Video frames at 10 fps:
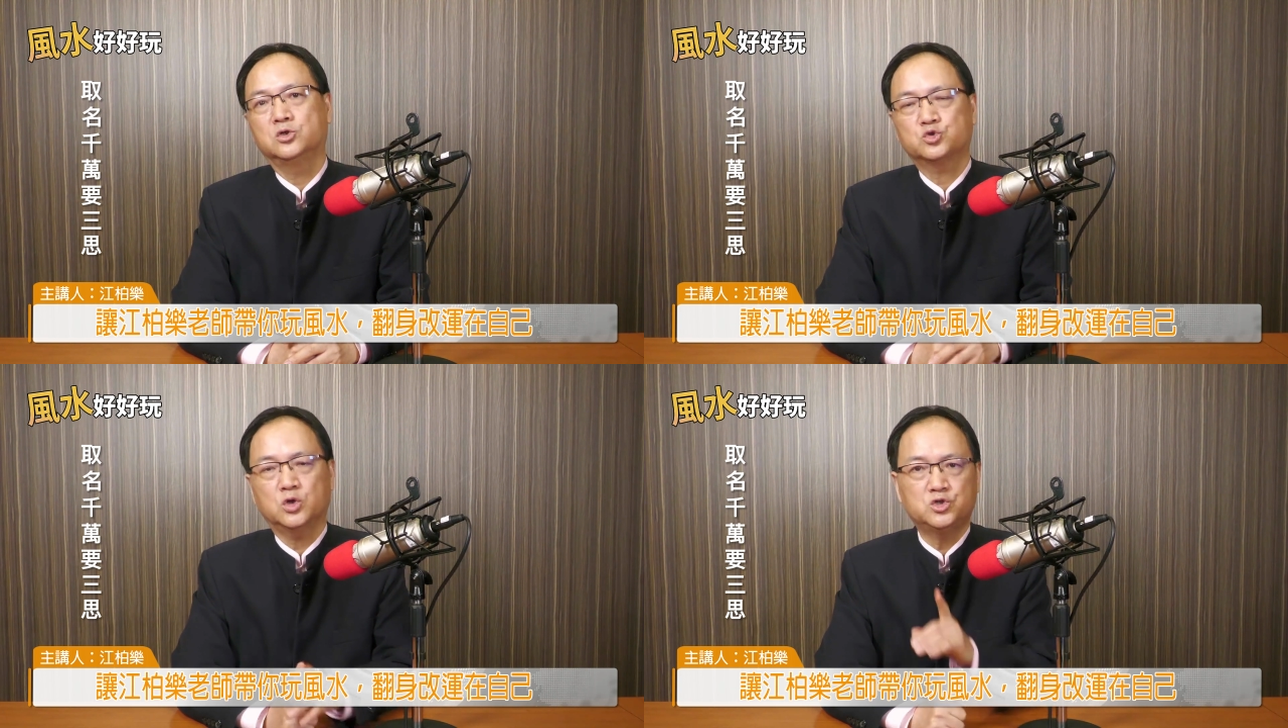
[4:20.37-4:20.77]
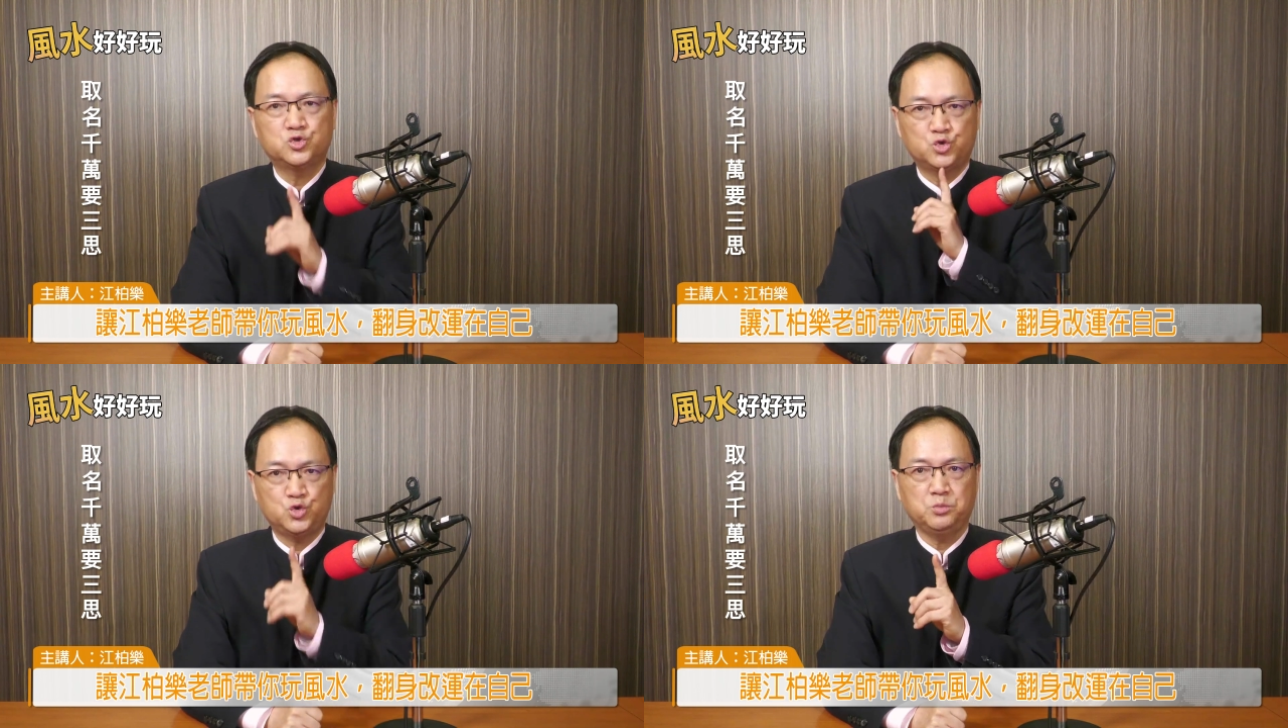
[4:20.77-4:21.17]
所以
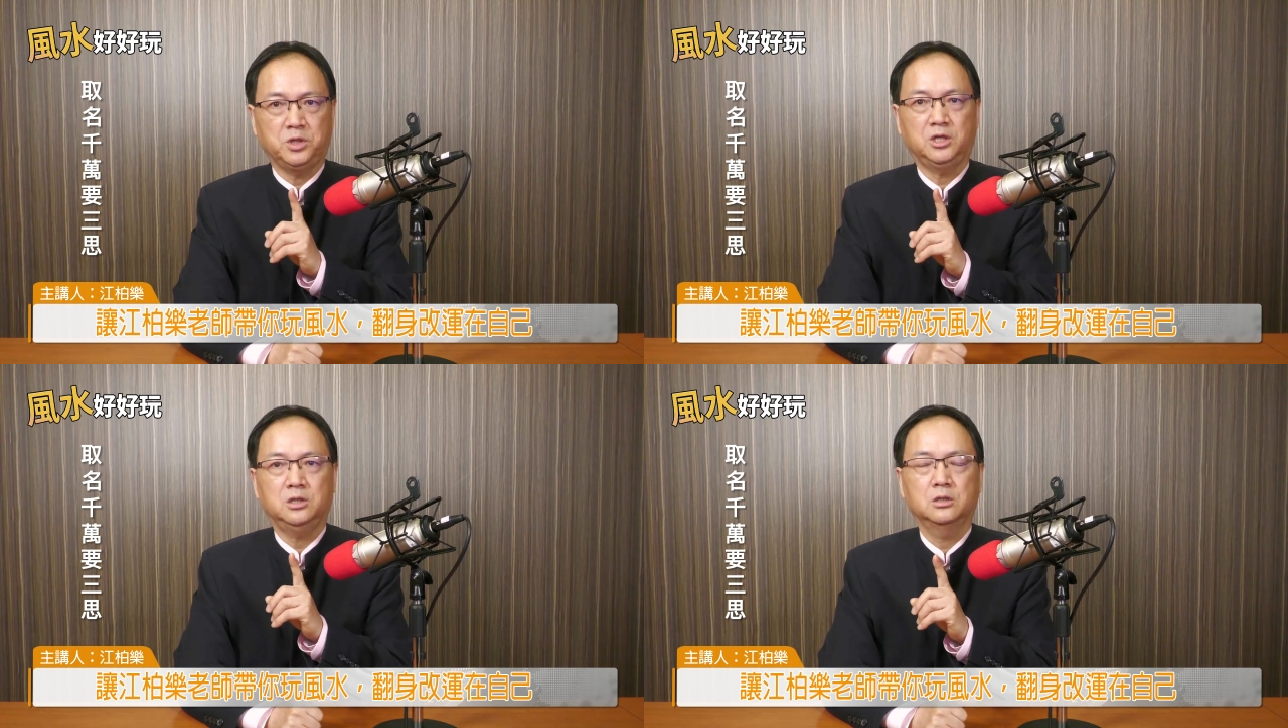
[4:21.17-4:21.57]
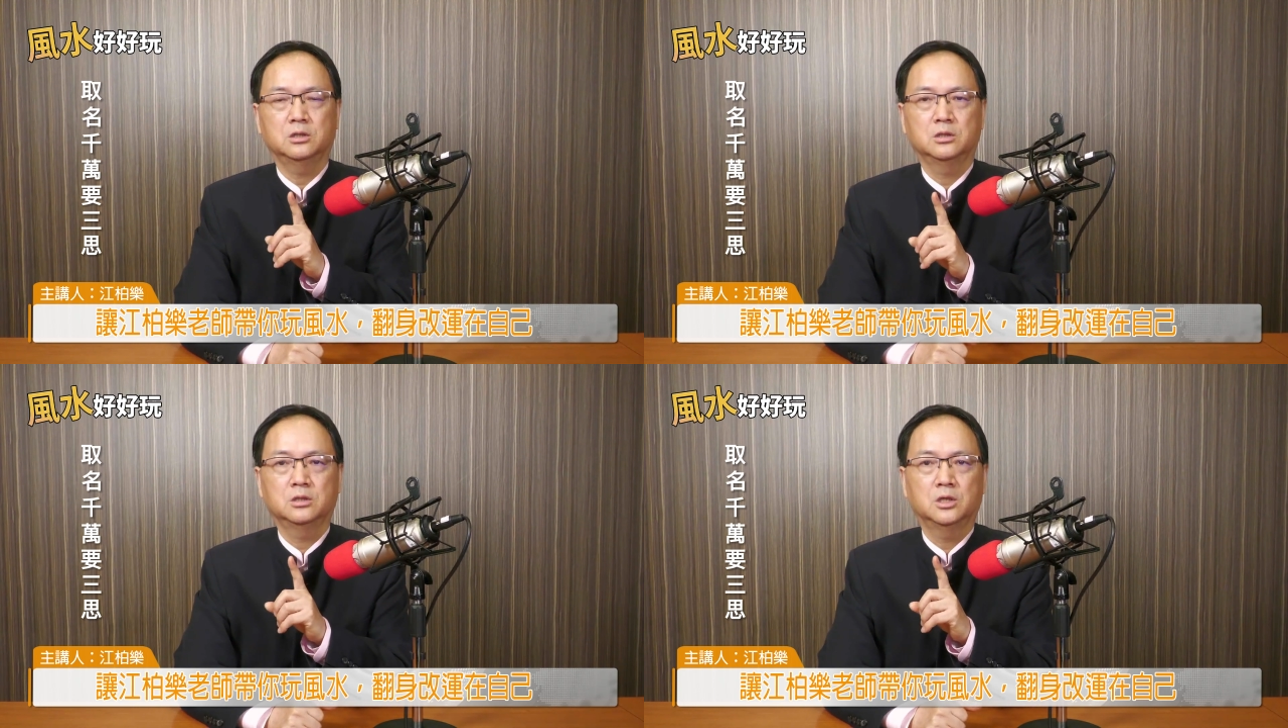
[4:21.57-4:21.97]
取名，
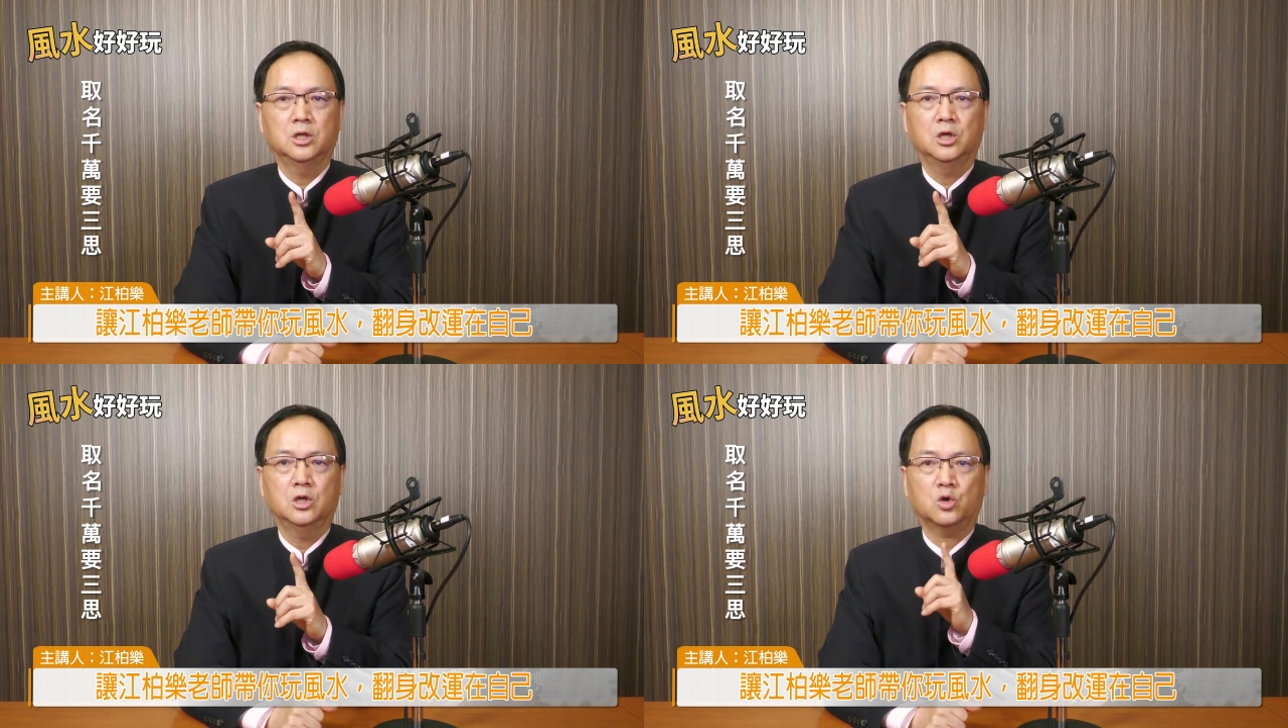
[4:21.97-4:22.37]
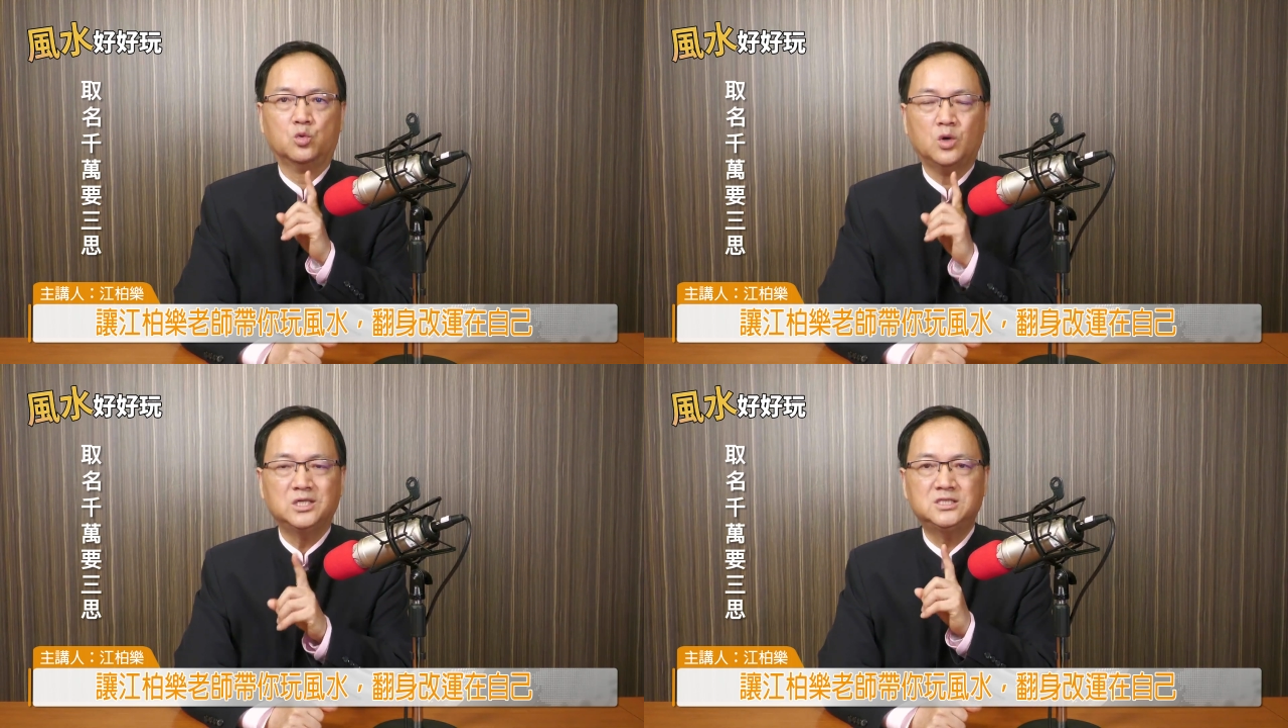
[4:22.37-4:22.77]

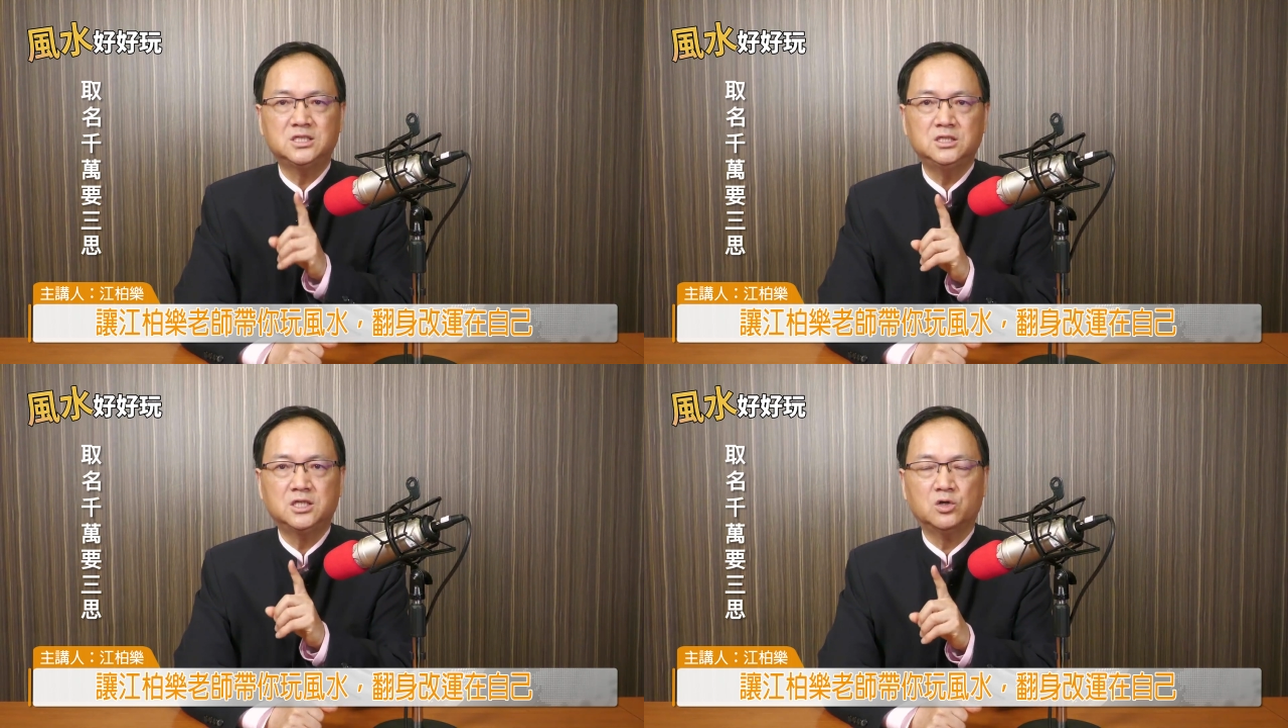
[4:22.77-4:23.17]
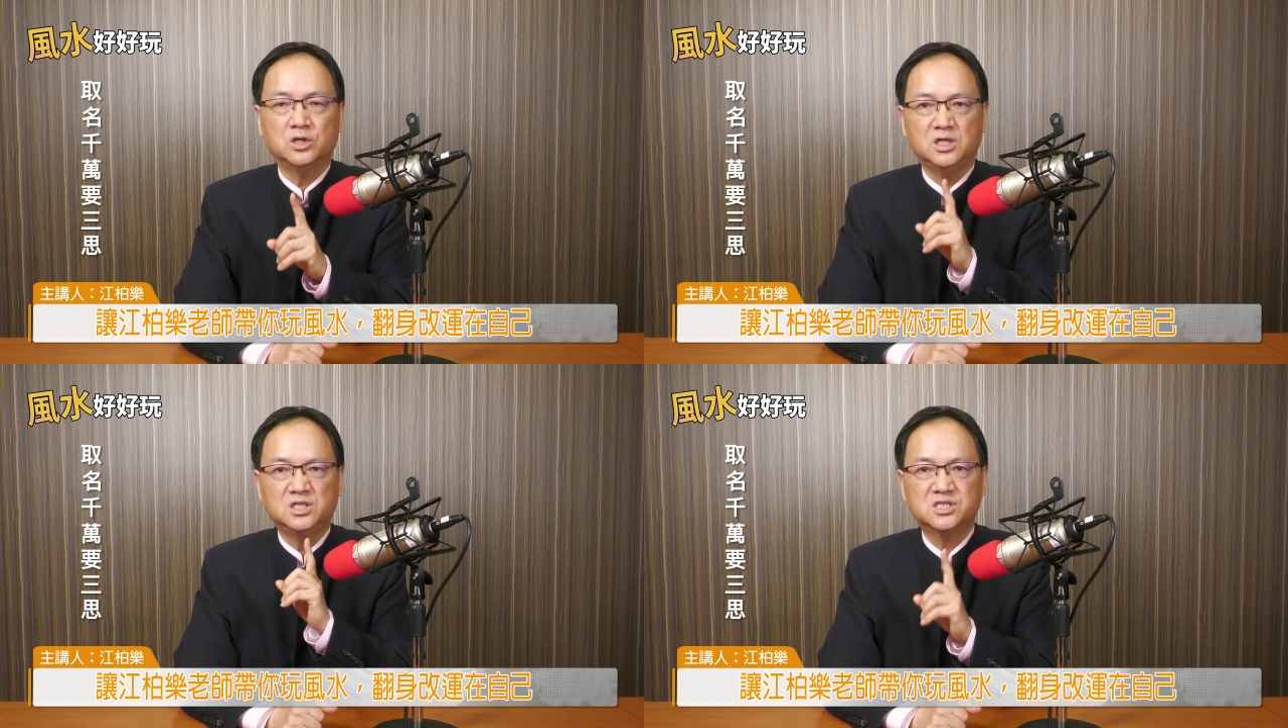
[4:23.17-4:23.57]
关系到
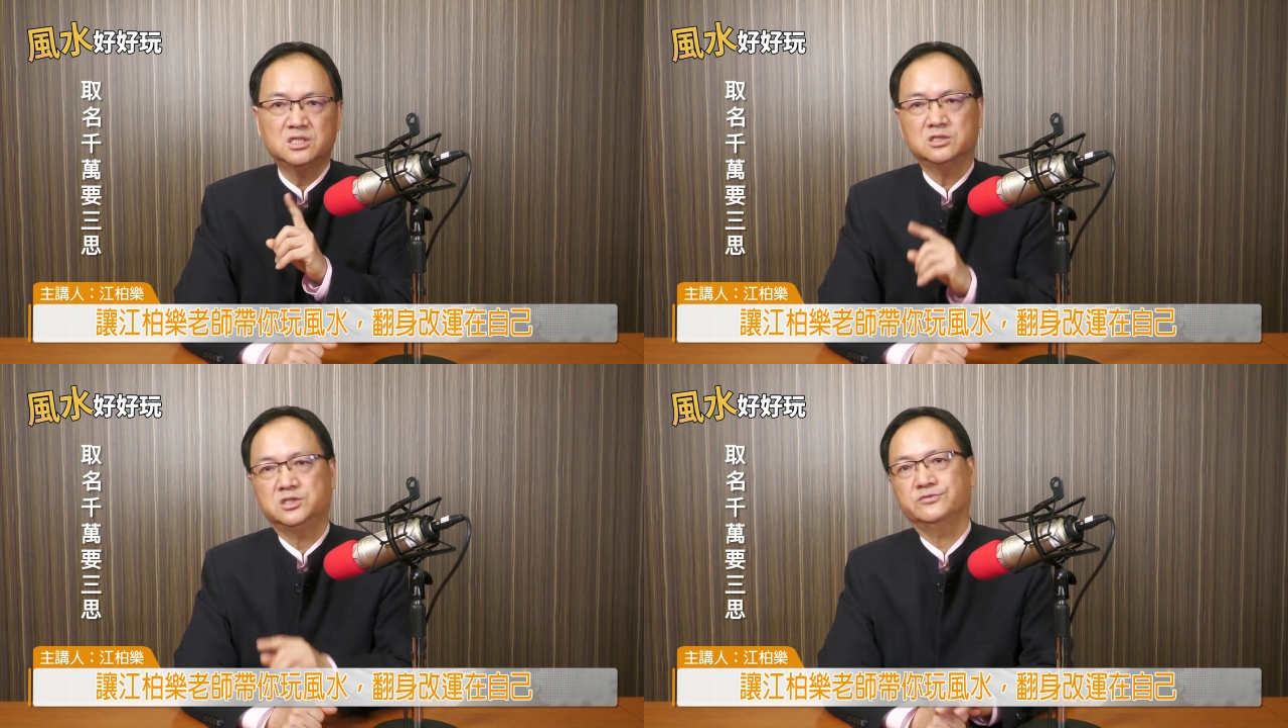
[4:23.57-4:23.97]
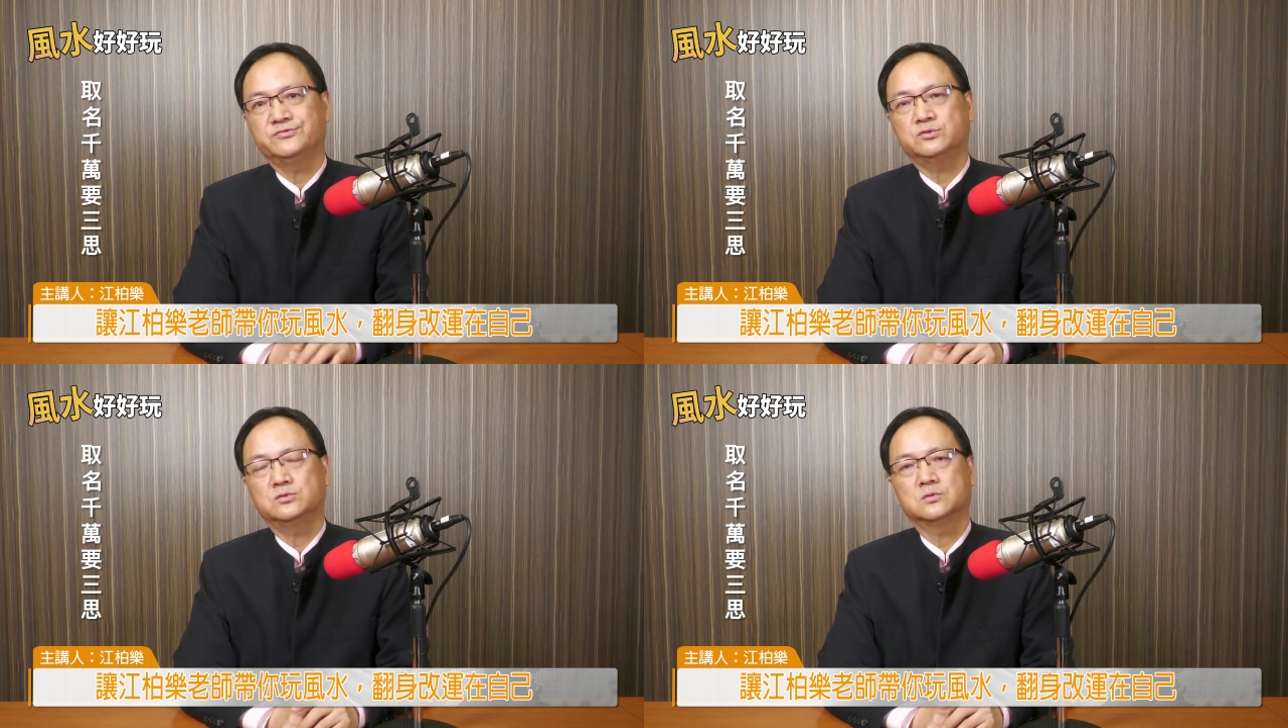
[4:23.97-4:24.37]
你一生的幸
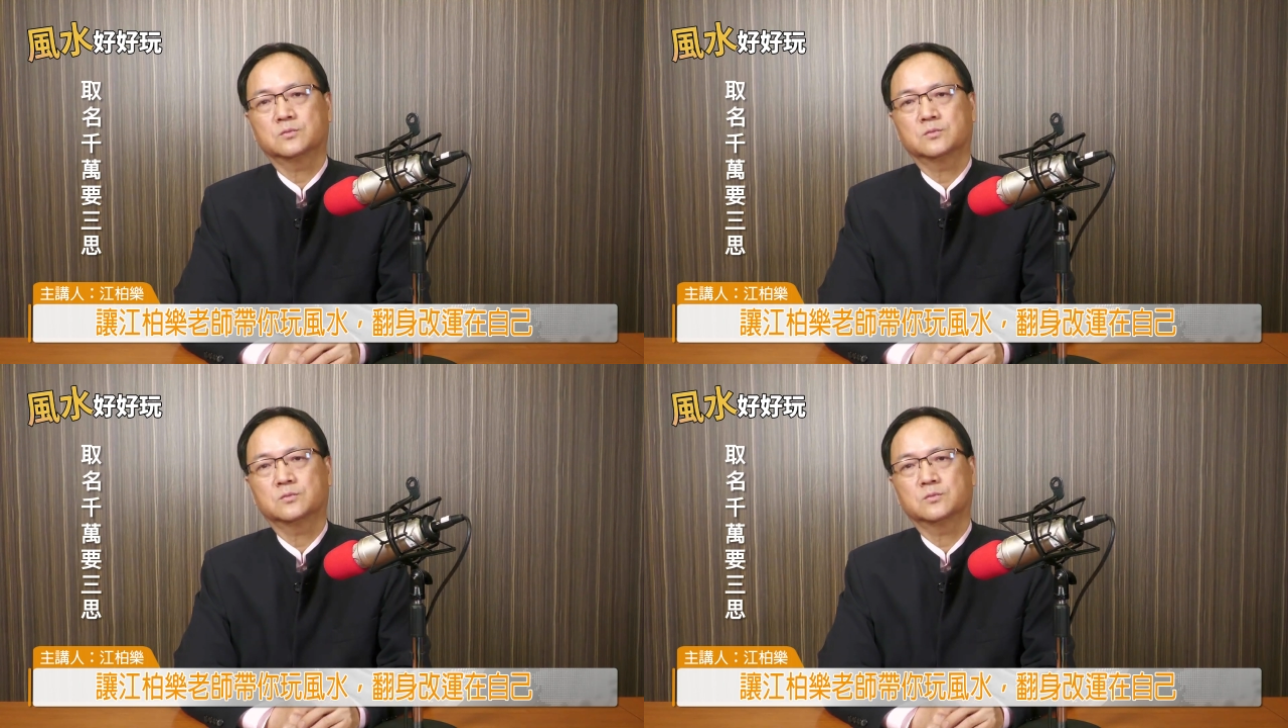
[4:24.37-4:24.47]
福。